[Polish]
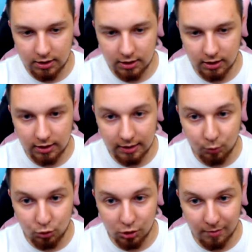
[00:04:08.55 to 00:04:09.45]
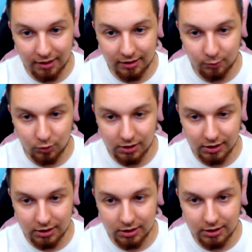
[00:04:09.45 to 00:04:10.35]
Dzięki temu co będę mógł
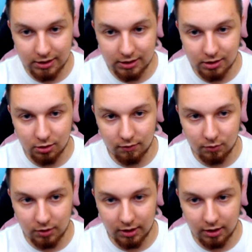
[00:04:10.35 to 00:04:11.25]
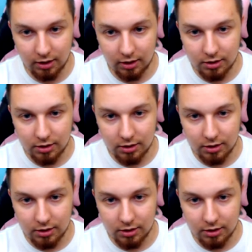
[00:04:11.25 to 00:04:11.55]
zjeść? Nic znowu, tak?